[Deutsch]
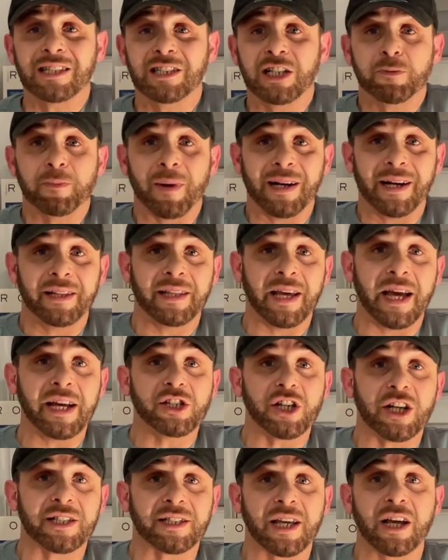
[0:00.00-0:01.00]
ich meine
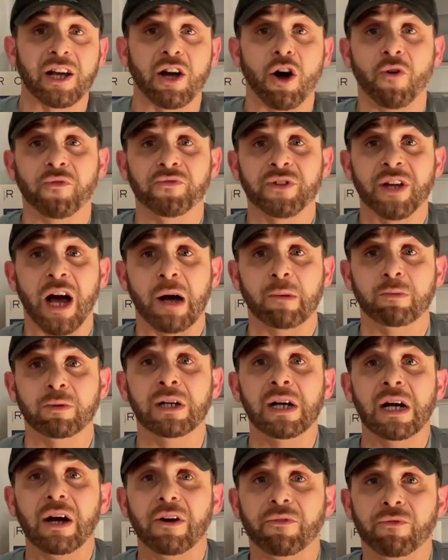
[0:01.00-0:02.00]
Datejust gekauft
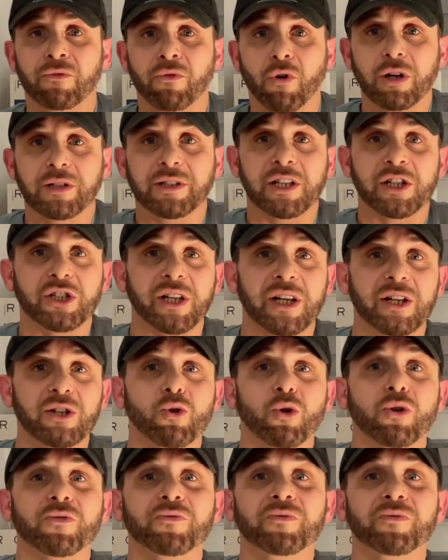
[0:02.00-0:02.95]
habe, wollte ich den Look